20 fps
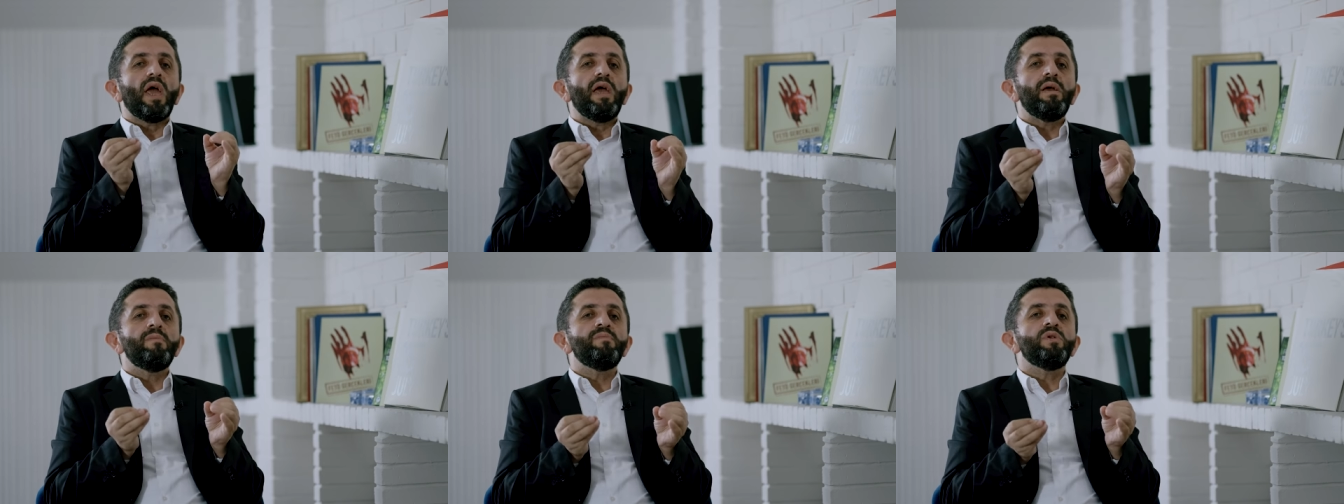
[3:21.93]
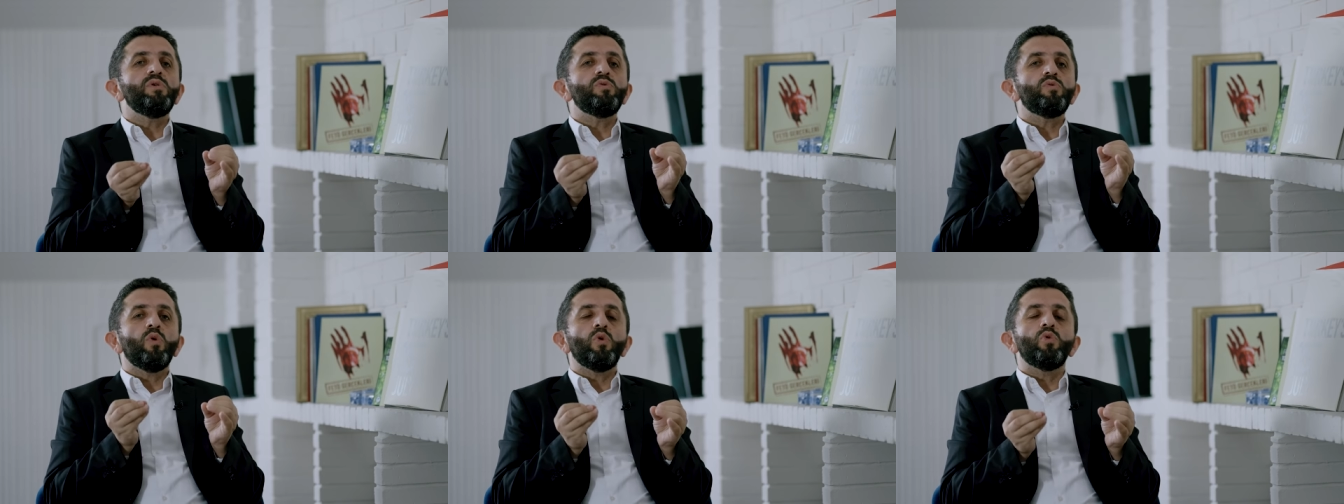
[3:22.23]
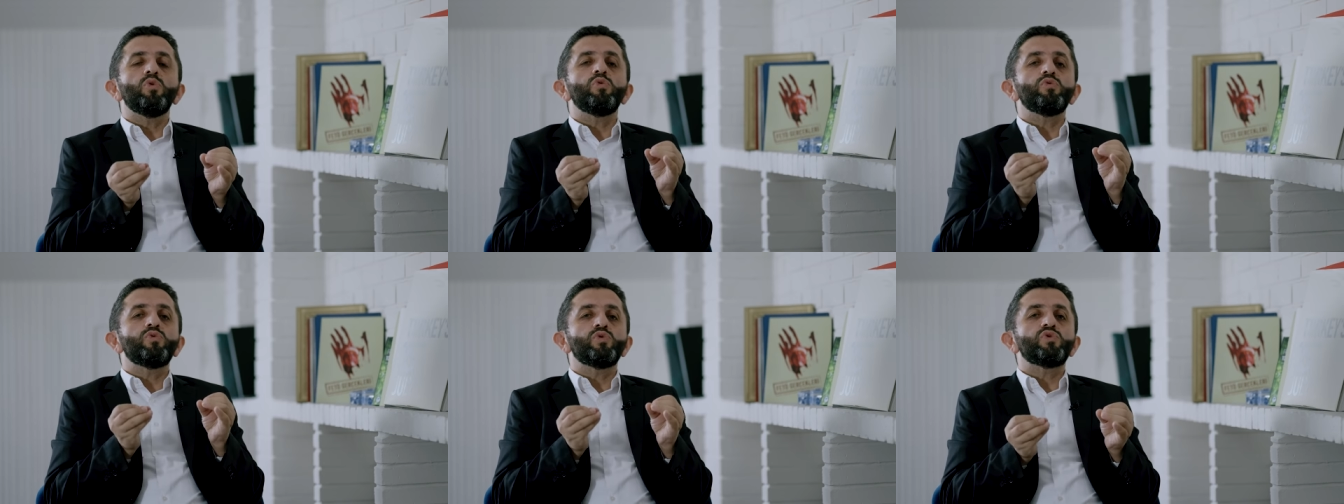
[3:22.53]
emri
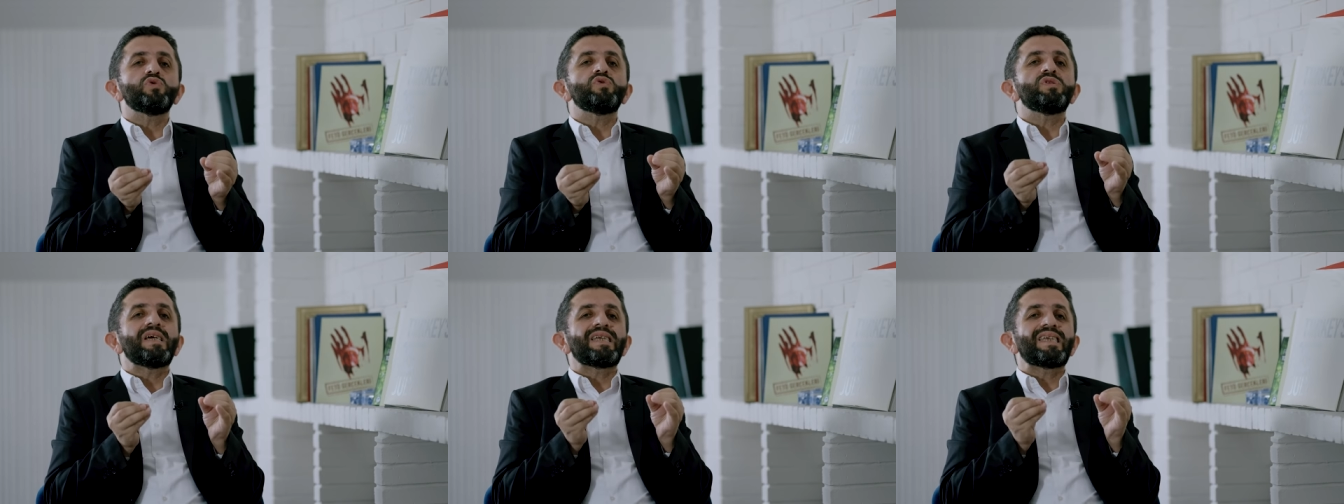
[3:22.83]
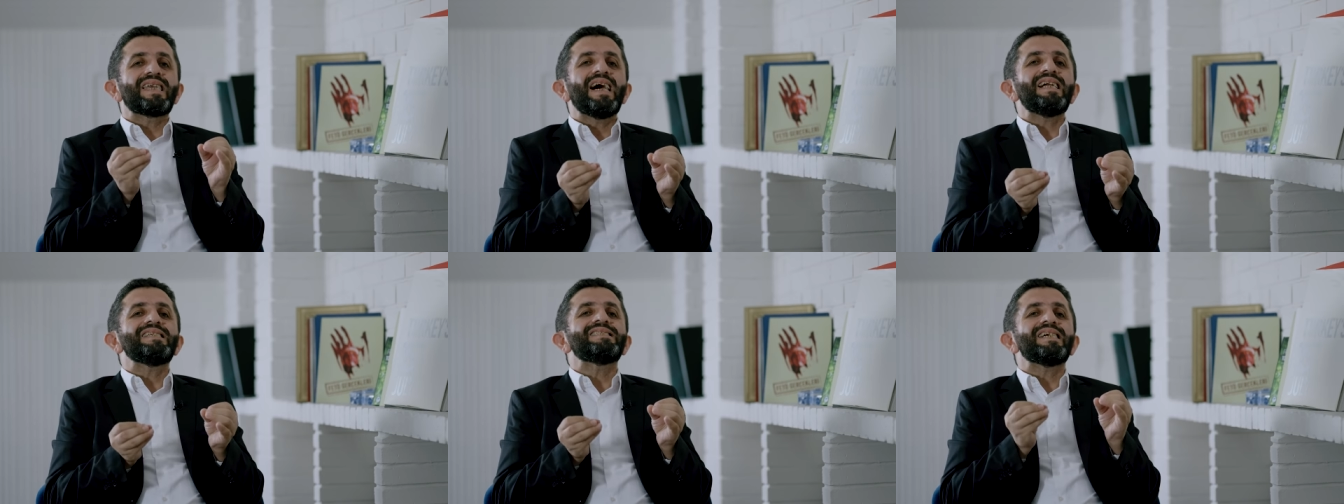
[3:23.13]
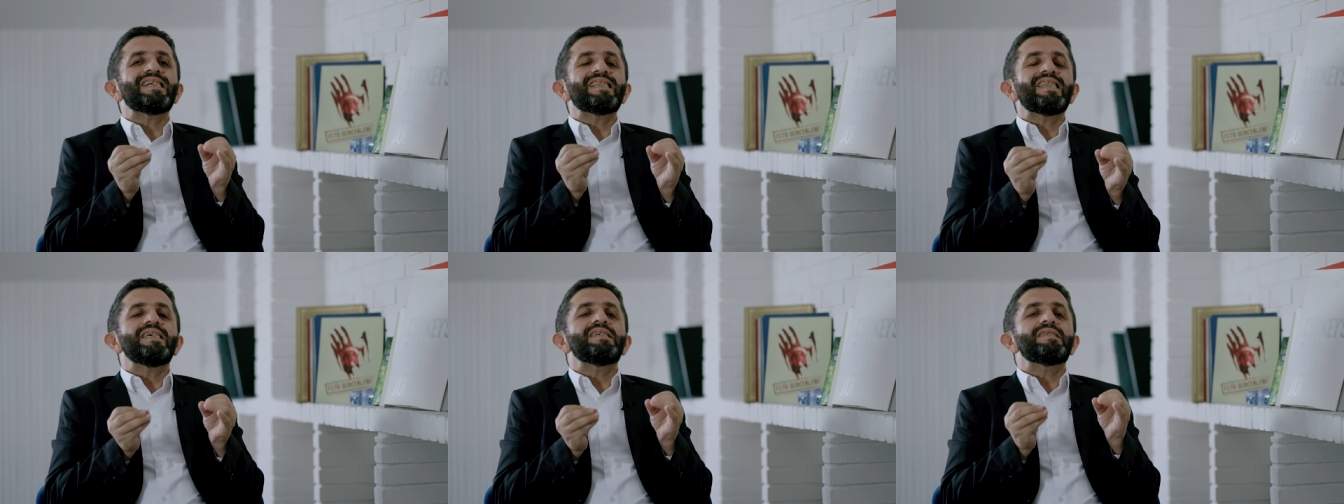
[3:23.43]
doğrultusunda
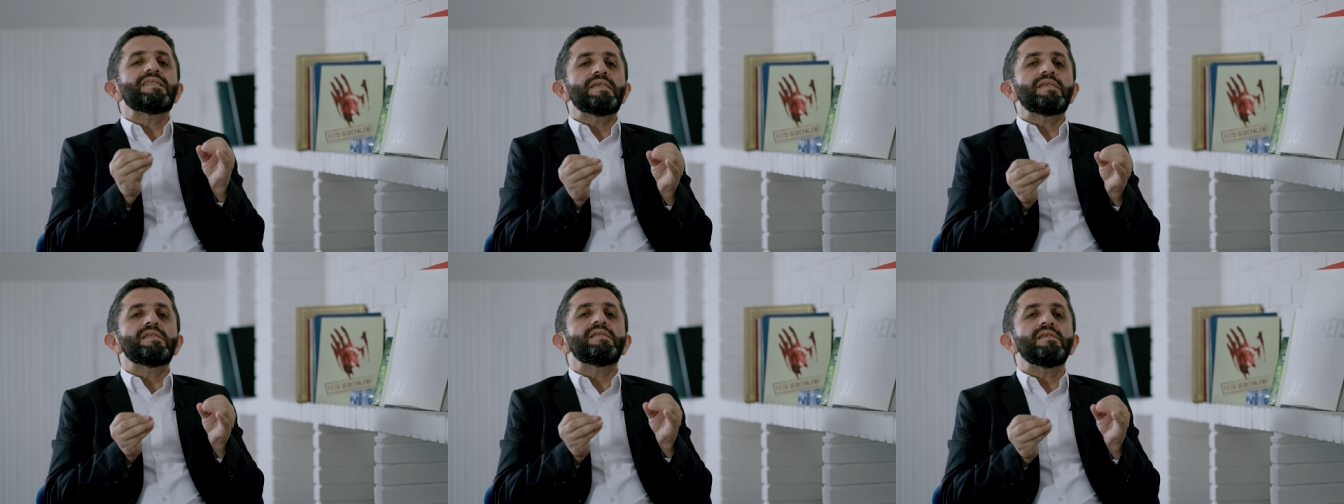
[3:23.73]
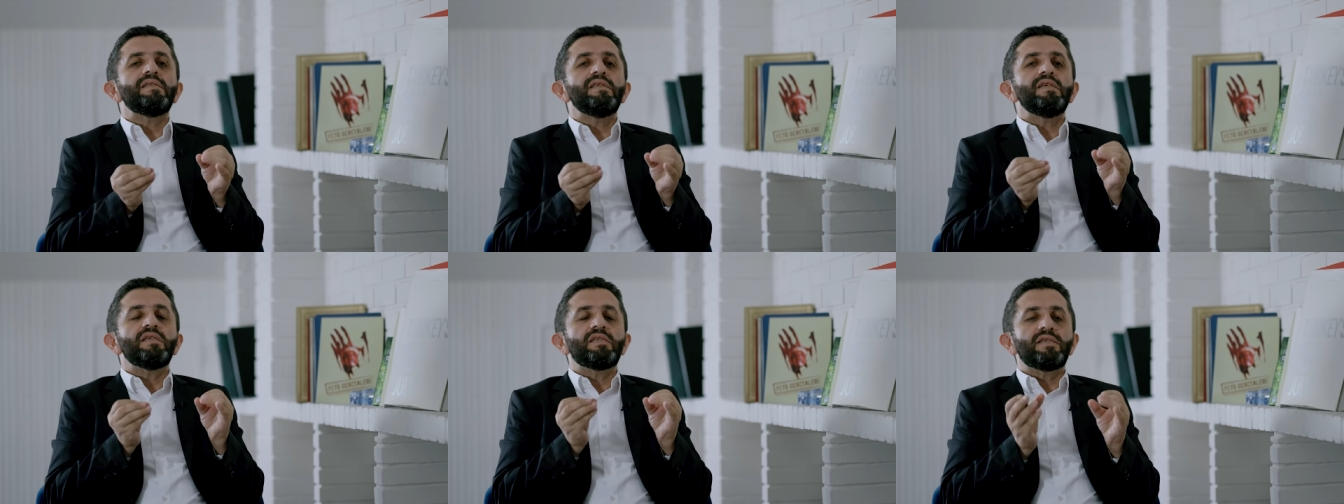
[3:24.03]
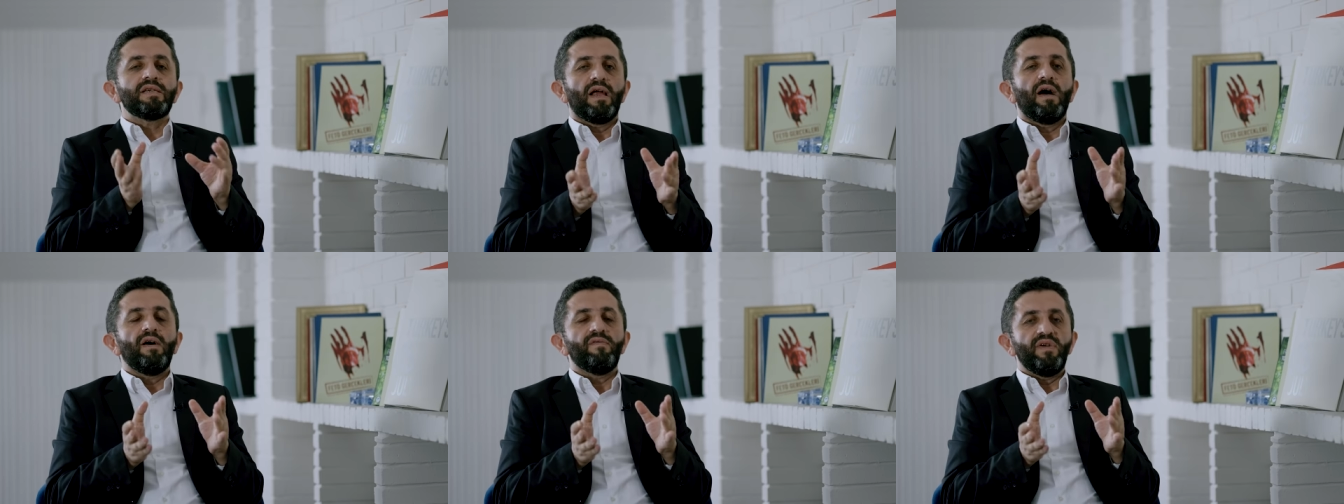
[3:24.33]
gerçekleştirdiğini
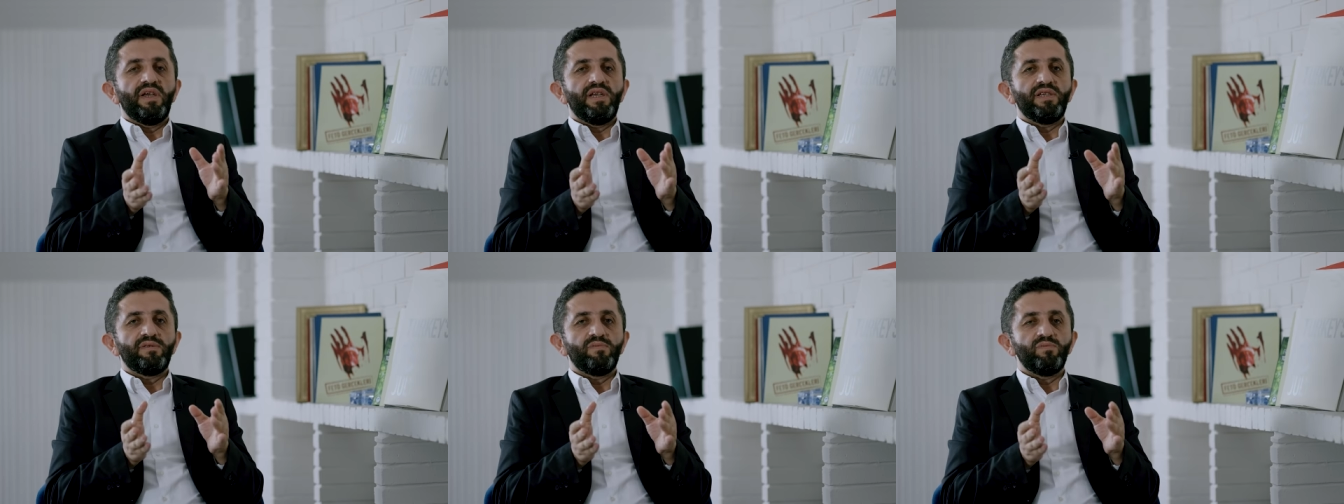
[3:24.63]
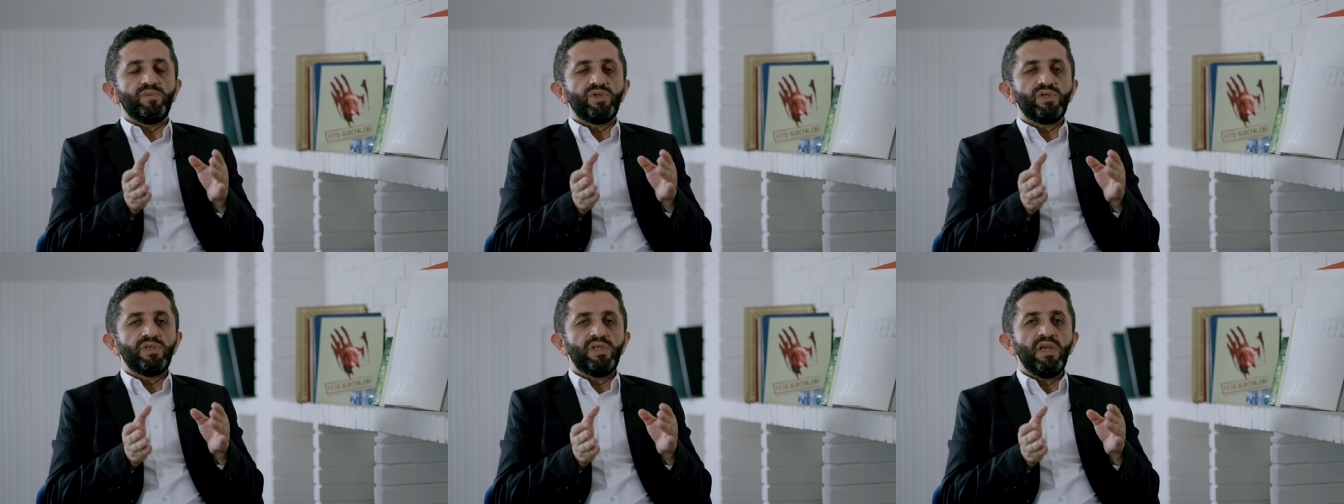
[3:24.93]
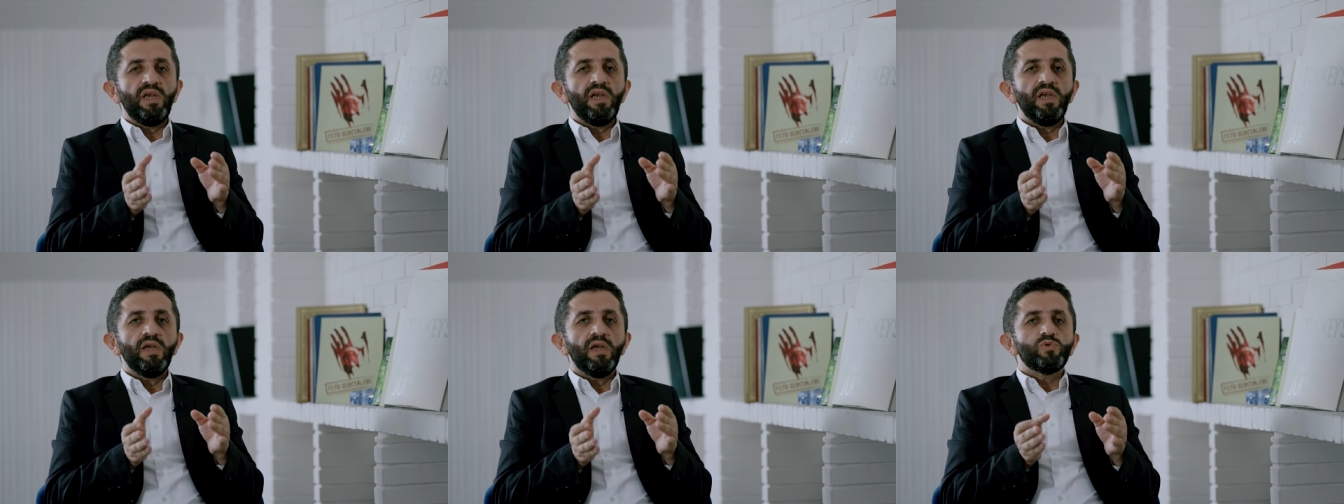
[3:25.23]
itiraf
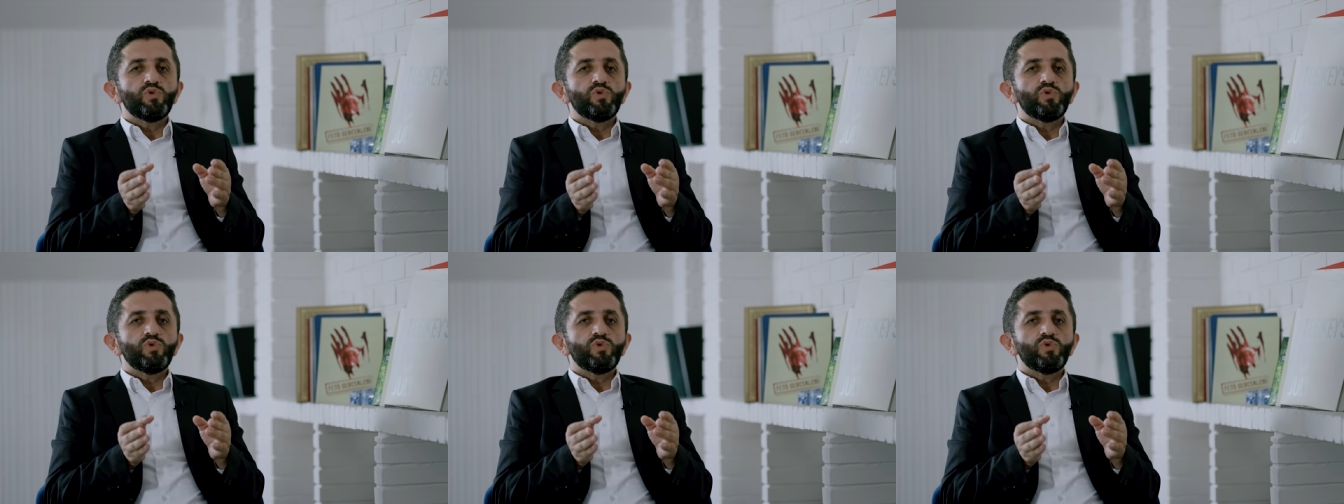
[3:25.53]
etmişti.